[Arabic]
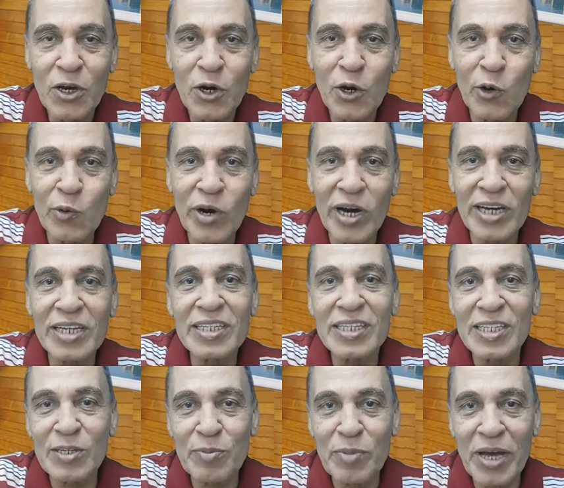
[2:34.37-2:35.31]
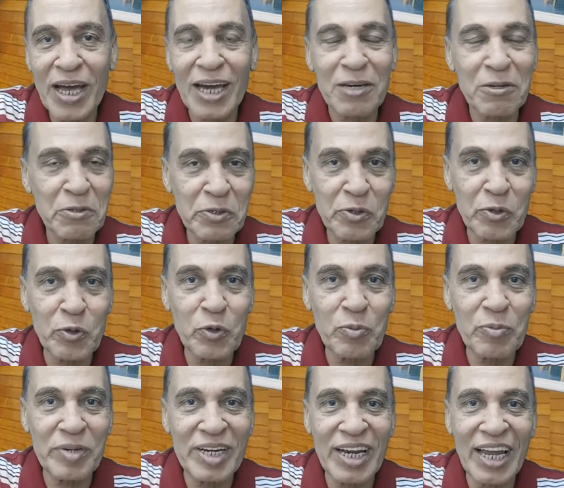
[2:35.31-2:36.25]
هو اتباع
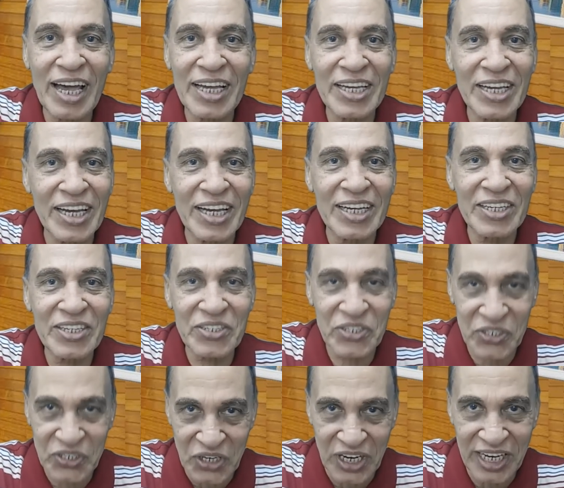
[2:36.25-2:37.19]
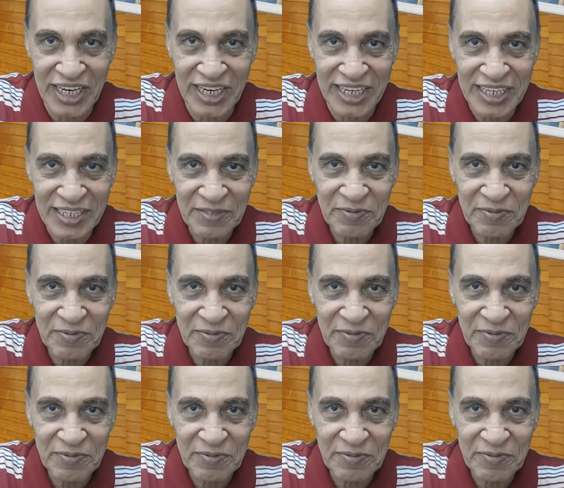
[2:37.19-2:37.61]
اسلوب الحياه الصحي